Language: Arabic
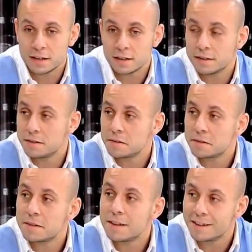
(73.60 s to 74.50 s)
اعرف
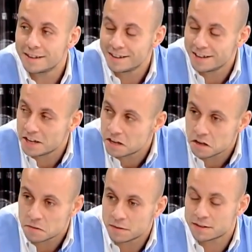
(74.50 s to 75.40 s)
عنها يعني
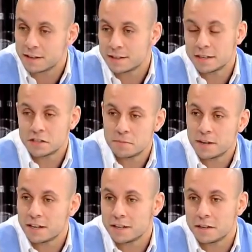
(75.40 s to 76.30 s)
منتاليتي
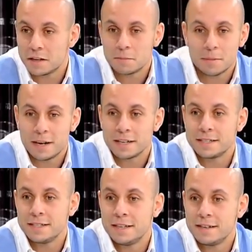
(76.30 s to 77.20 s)
اجمالا
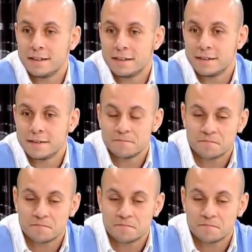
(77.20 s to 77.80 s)
ببعد آه،